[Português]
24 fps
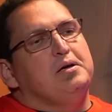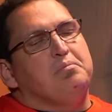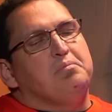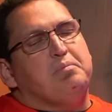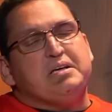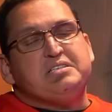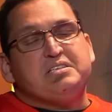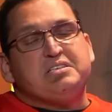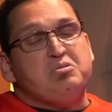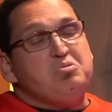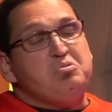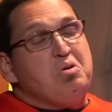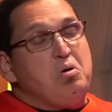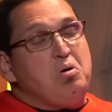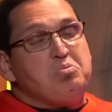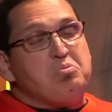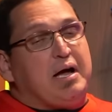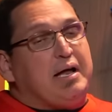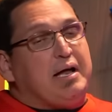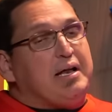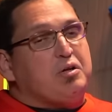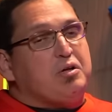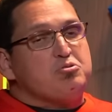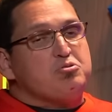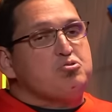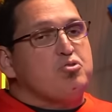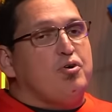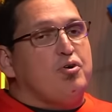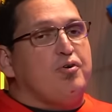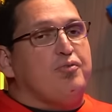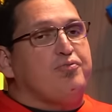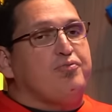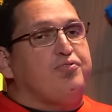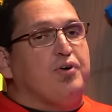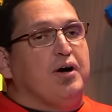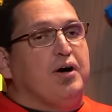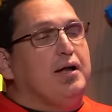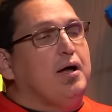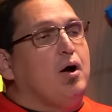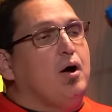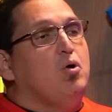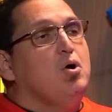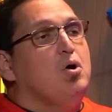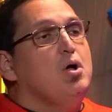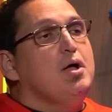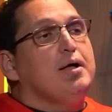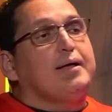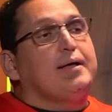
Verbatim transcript: Mas eu não é um cara que eu sou fã, não.